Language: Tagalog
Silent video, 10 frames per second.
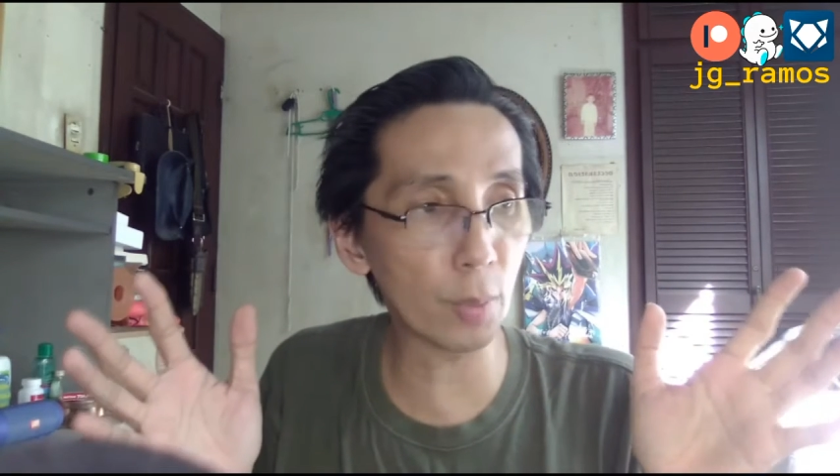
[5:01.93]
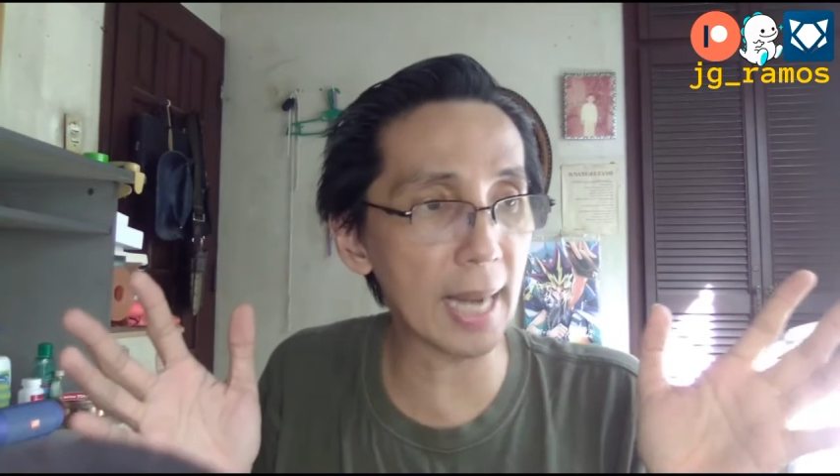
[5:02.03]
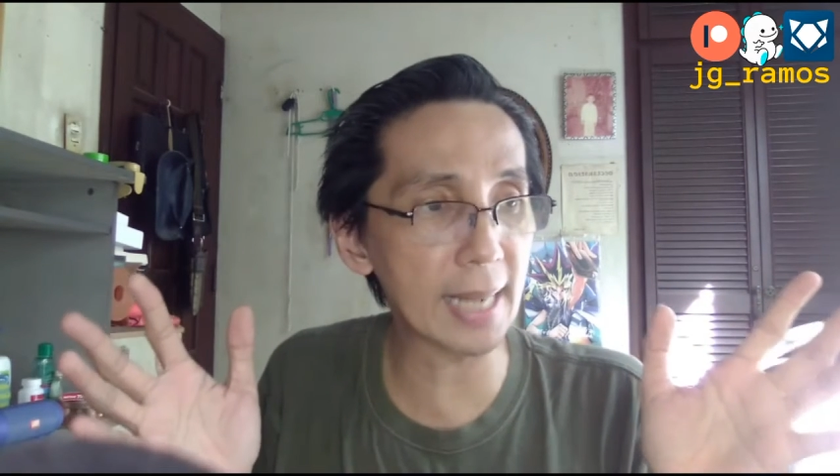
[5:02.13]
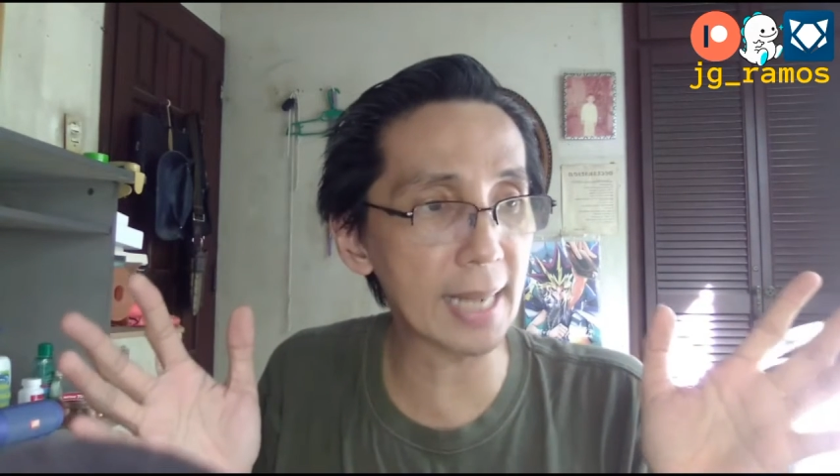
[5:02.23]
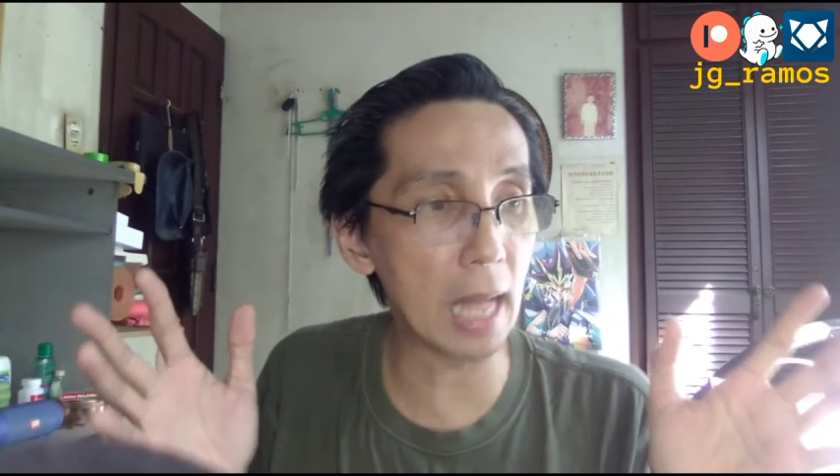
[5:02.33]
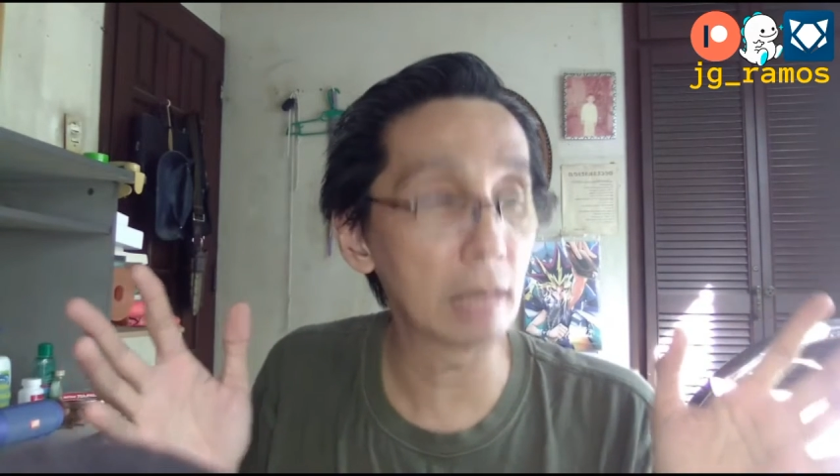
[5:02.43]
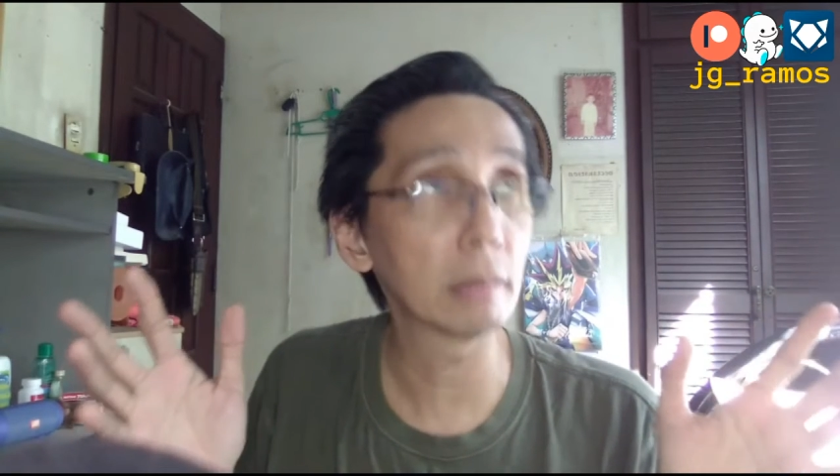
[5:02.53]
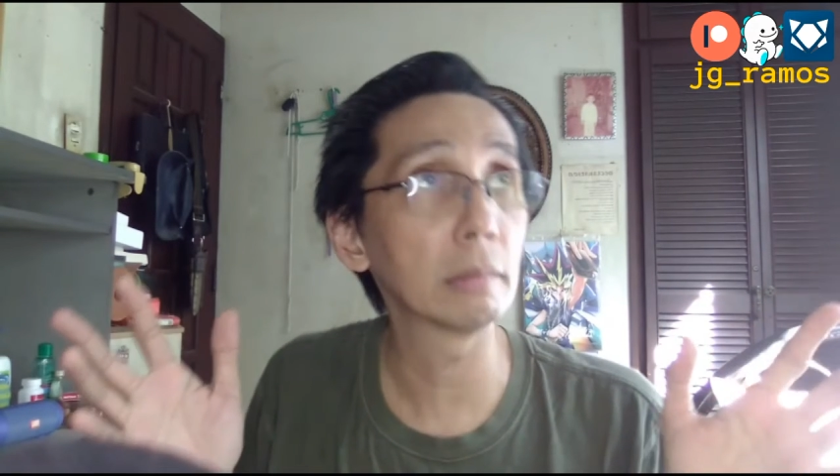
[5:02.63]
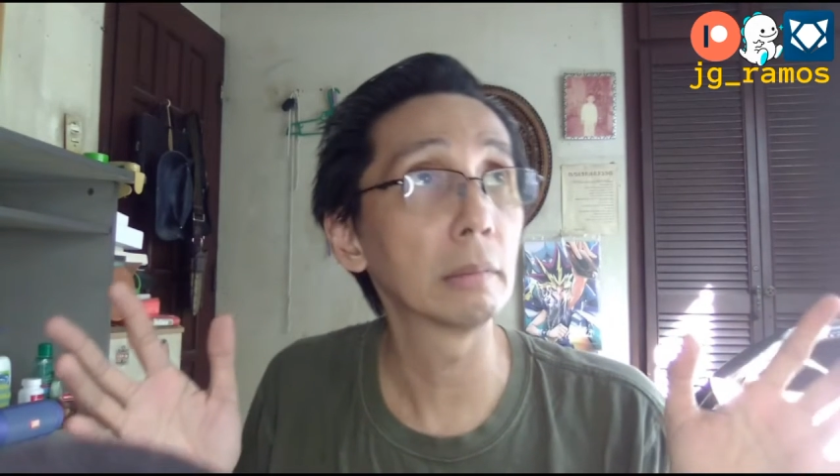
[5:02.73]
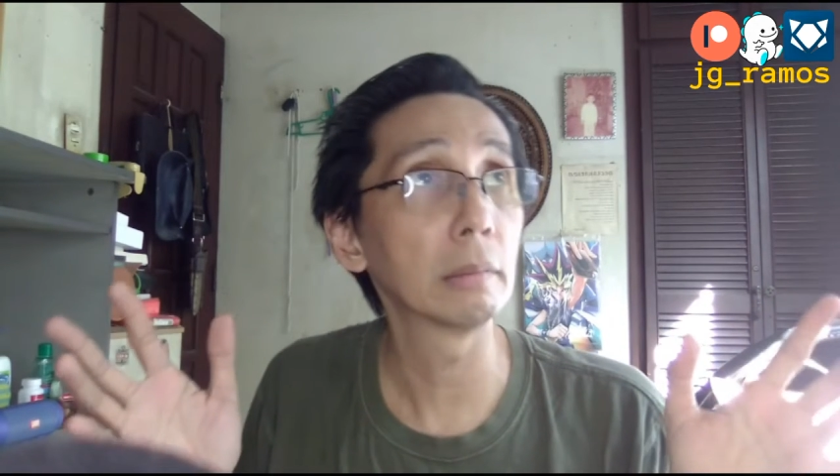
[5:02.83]
realize
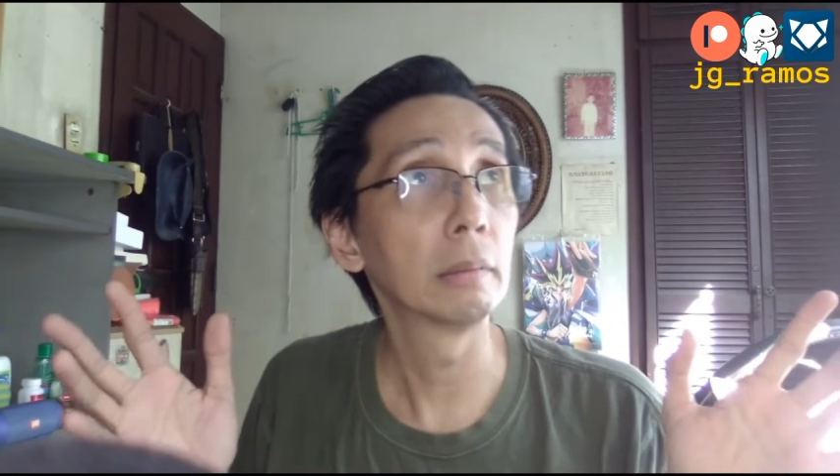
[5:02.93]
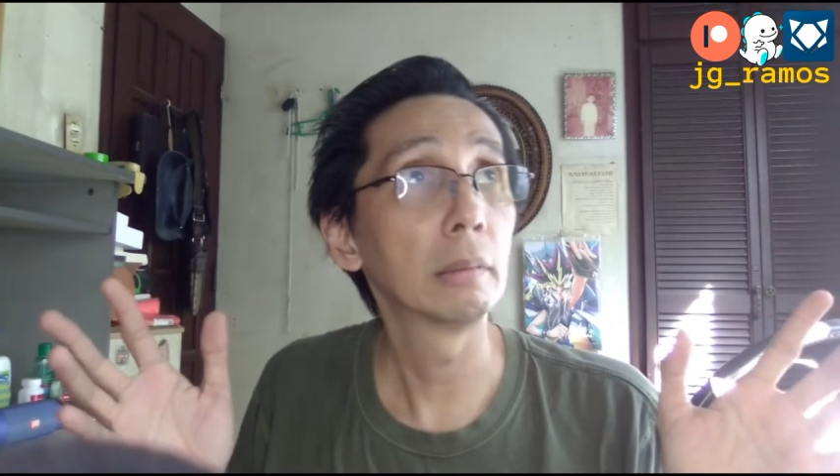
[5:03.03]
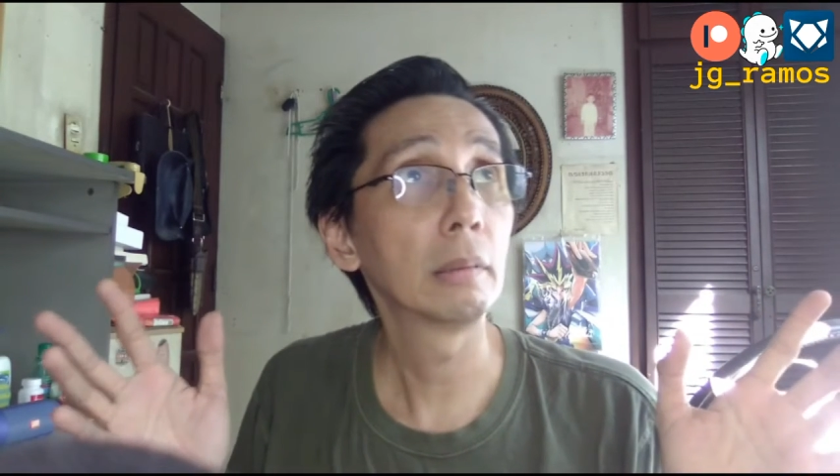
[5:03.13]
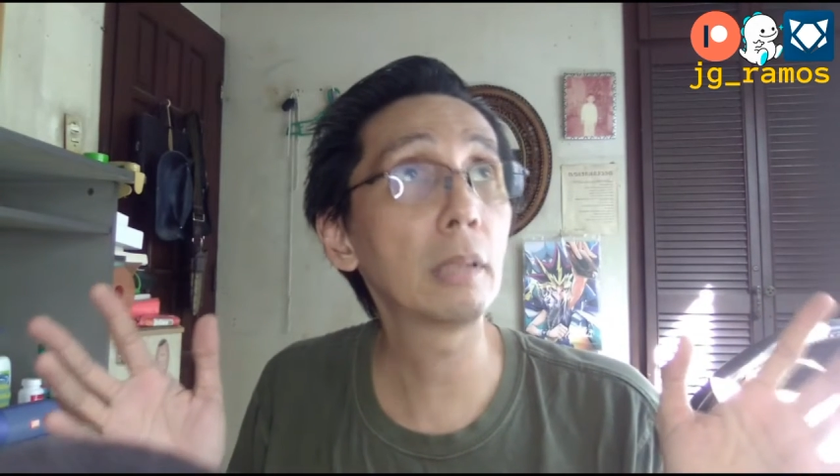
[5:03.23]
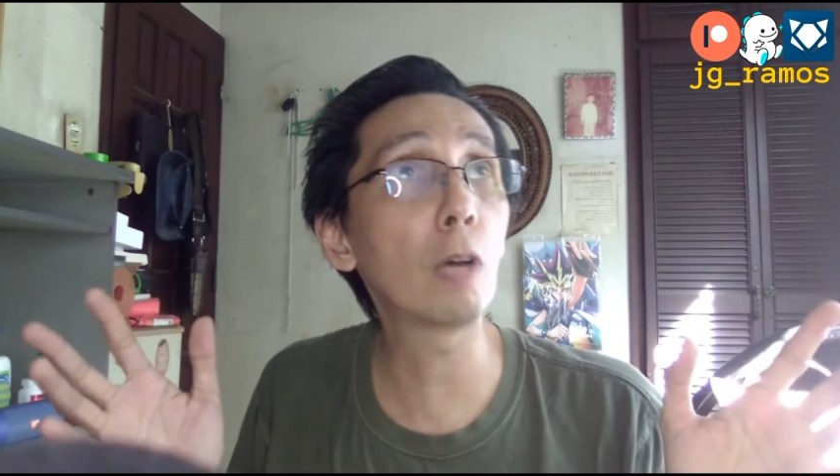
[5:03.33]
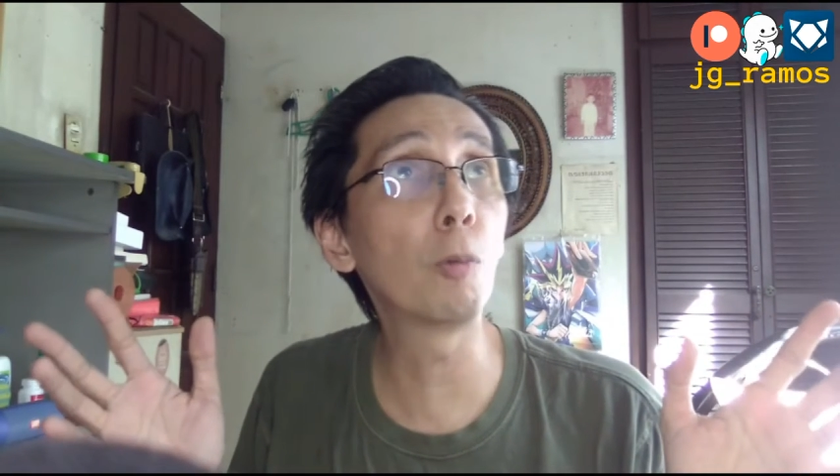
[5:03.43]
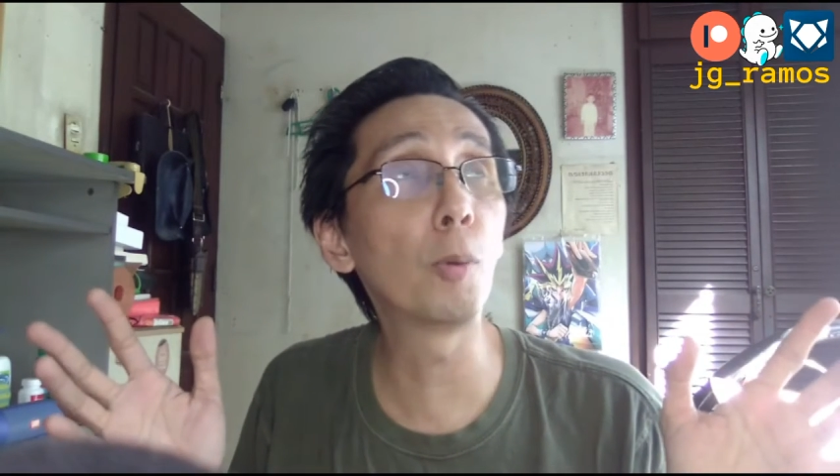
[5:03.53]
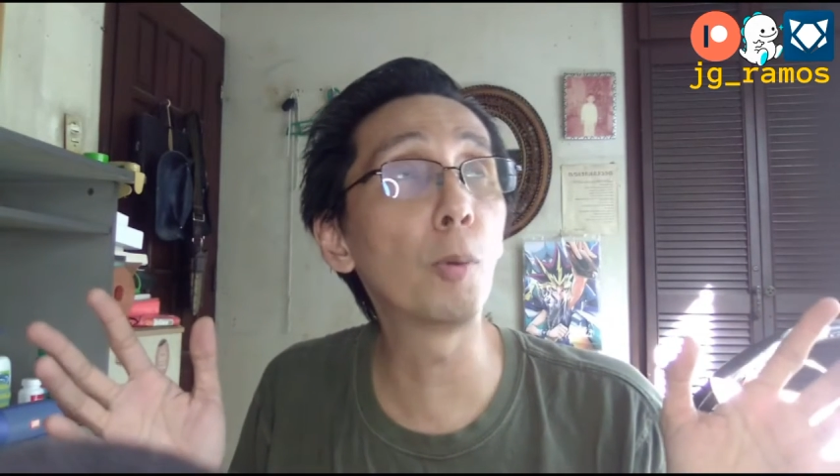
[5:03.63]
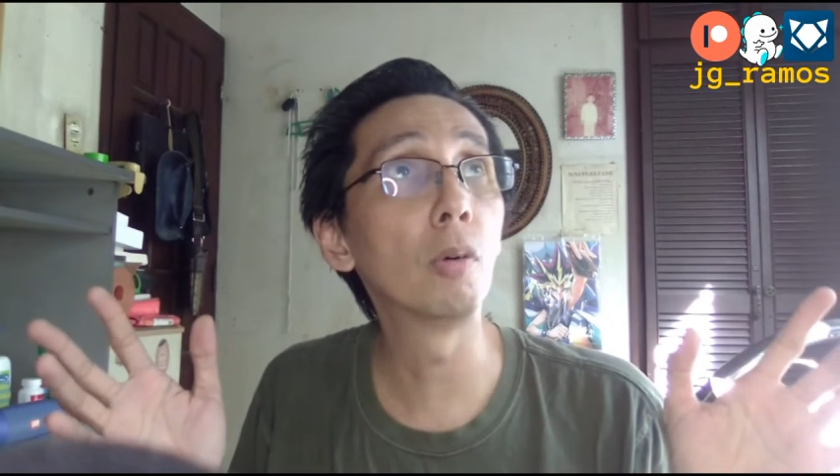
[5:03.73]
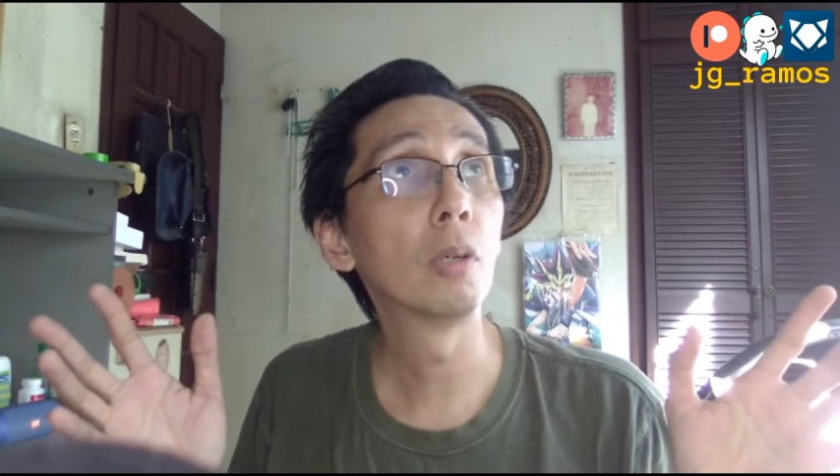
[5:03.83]
that
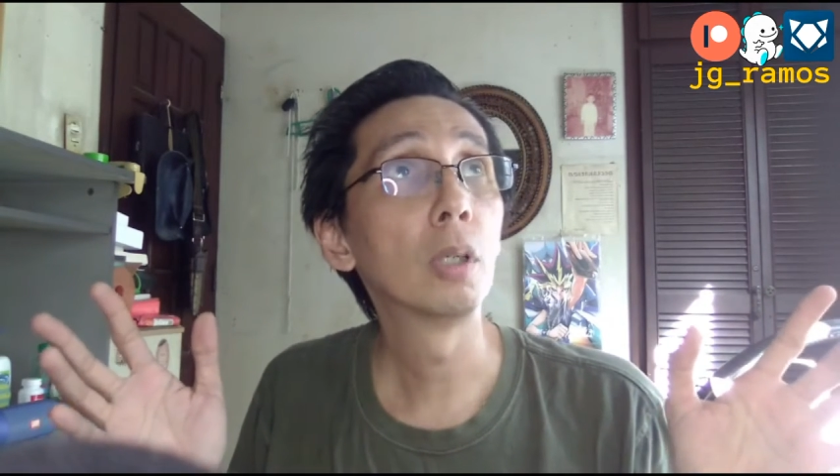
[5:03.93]
Tako po.